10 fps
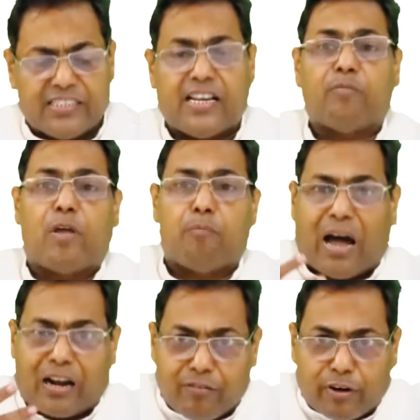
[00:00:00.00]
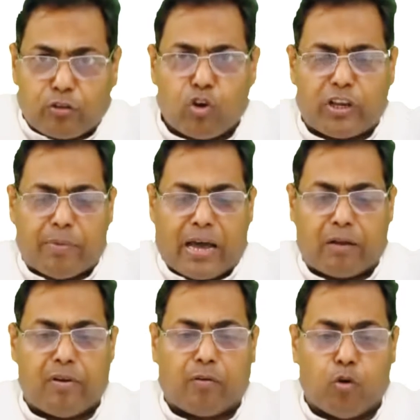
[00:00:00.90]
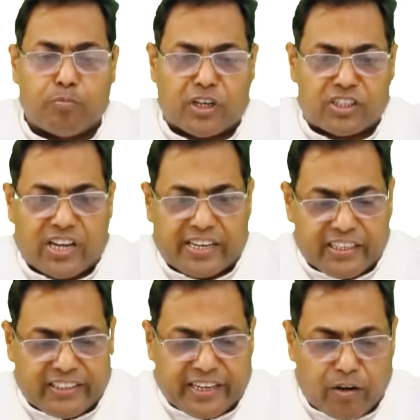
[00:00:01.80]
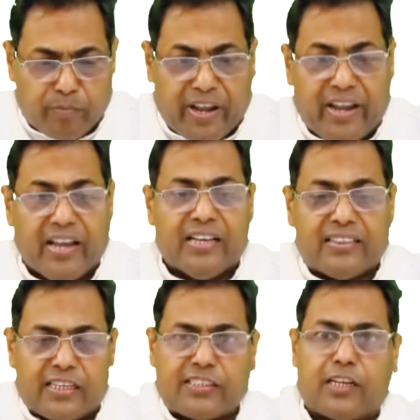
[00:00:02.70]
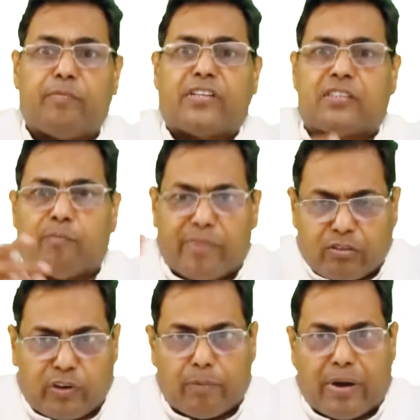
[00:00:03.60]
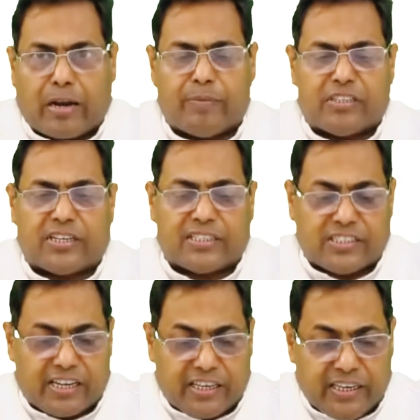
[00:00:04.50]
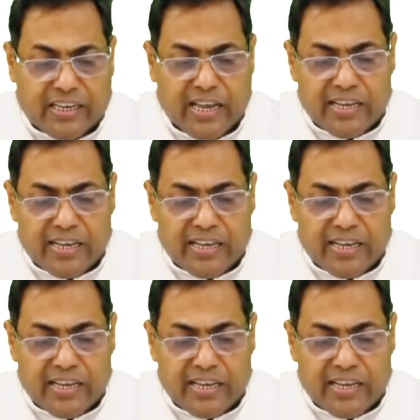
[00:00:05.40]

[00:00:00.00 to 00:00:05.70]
जहां हमने बारह व्रतों के बारे में खूब चर्चा की डिटेल में दर्शन में सम्यक्त के बारे में चर्चा की